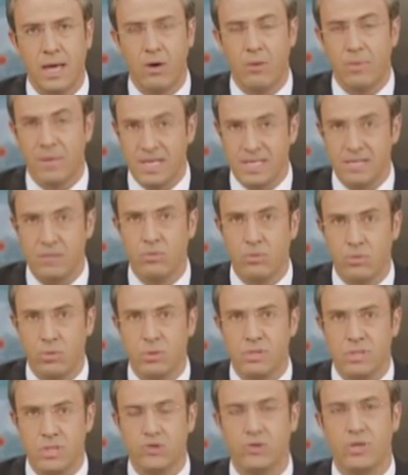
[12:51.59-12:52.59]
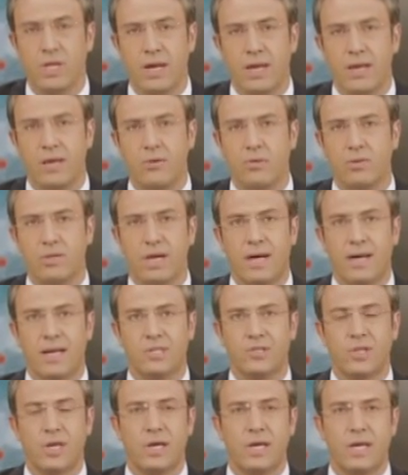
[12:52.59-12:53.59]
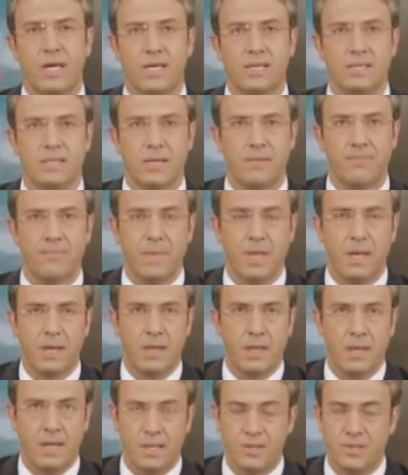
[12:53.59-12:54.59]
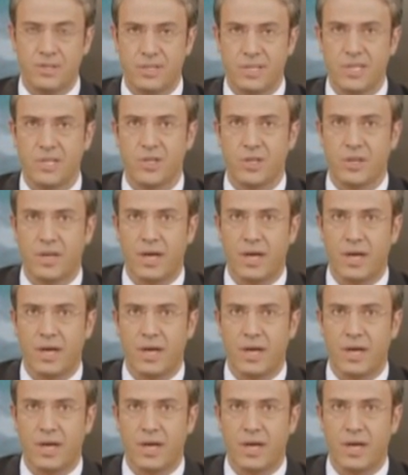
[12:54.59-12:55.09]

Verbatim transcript: É a obrigação de todos ajudar a encontrar esta criança, antes que seja